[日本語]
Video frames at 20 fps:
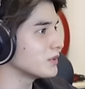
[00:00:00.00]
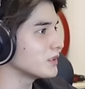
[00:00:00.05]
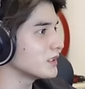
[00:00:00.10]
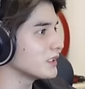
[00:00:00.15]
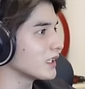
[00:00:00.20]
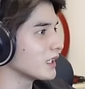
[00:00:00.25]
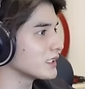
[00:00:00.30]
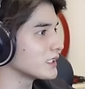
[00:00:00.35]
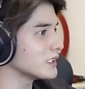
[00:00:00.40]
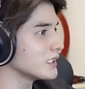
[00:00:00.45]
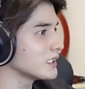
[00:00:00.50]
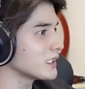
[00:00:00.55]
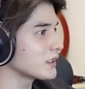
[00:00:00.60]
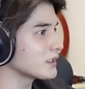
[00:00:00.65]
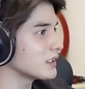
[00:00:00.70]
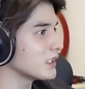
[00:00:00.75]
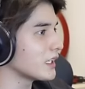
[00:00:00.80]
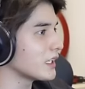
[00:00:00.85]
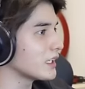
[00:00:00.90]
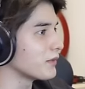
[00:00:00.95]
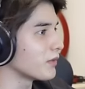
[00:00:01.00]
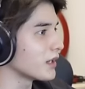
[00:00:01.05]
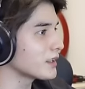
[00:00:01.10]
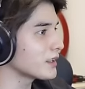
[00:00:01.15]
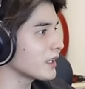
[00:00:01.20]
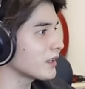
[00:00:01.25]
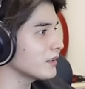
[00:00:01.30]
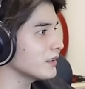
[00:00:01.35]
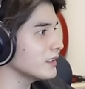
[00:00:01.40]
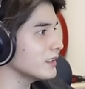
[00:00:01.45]
ツが小さくて、
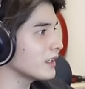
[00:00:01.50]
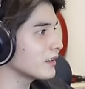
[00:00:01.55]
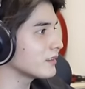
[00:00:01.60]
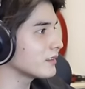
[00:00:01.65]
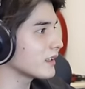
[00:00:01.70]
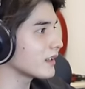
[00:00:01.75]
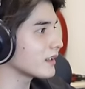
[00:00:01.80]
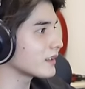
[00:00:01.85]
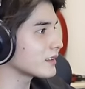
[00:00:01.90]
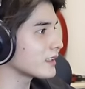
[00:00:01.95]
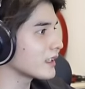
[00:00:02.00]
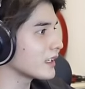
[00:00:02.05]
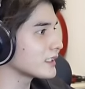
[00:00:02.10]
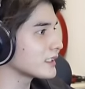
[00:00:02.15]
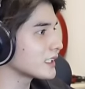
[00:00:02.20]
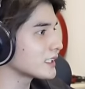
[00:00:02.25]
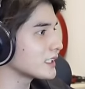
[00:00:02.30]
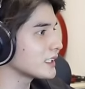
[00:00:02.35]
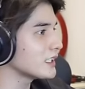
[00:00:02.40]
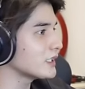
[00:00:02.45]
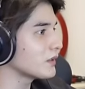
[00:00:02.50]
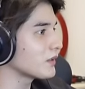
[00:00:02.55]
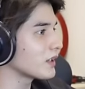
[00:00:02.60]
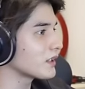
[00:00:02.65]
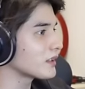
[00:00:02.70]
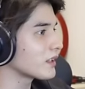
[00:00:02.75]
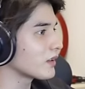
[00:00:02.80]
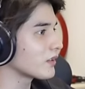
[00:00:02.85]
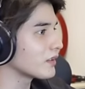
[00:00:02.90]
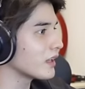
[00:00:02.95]
全く痛くなかった優しい人
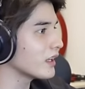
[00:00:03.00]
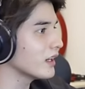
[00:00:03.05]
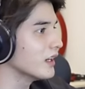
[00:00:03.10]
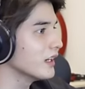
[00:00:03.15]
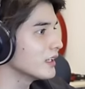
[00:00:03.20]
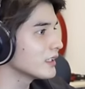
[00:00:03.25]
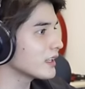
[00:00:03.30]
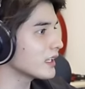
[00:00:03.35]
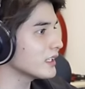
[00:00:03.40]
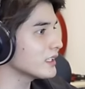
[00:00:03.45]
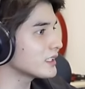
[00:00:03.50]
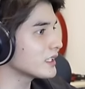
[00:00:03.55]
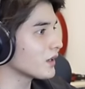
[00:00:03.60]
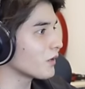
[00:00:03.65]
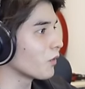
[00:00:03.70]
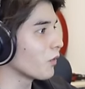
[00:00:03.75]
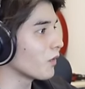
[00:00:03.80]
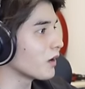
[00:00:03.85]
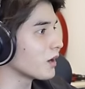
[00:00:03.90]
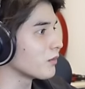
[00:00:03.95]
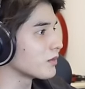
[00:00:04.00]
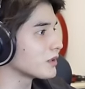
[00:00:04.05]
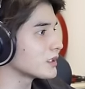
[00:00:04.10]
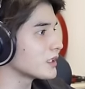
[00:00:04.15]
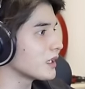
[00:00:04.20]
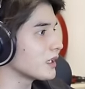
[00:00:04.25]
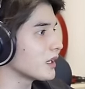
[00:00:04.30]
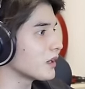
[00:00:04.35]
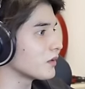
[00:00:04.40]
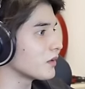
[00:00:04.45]
だったので、大して後悔もし
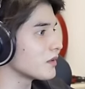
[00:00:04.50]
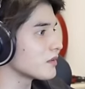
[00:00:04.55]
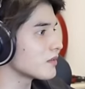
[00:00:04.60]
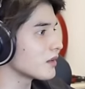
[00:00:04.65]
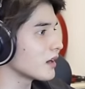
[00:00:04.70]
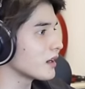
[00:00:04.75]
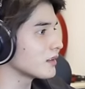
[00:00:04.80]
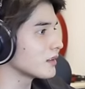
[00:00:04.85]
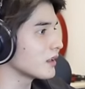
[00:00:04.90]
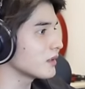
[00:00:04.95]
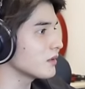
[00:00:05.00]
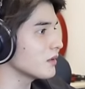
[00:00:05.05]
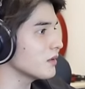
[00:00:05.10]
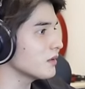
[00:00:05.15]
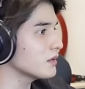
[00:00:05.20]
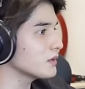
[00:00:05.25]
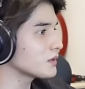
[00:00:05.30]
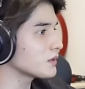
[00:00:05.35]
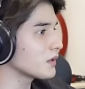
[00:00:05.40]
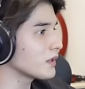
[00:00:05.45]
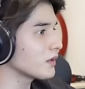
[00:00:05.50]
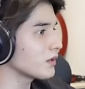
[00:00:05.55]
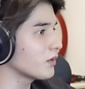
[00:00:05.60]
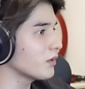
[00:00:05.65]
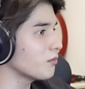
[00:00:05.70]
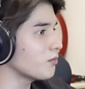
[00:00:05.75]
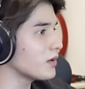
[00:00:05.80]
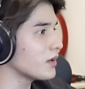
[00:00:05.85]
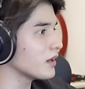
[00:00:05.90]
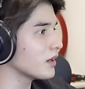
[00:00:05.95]
ていないのですが、なんとなくそれ以
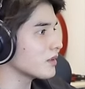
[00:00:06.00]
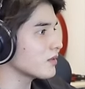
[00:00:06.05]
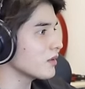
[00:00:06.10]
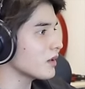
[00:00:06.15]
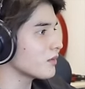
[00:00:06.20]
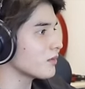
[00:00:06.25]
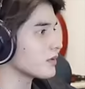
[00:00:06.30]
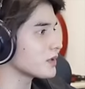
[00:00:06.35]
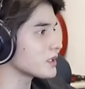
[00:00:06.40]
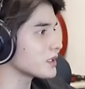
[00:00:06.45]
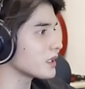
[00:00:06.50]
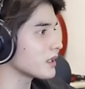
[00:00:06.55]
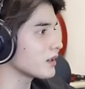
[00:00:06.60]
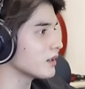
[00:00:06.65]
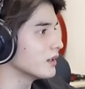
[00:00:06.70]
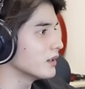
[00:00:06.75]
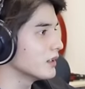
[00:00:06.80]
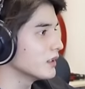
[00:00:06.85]
降、ピーカツはやめました。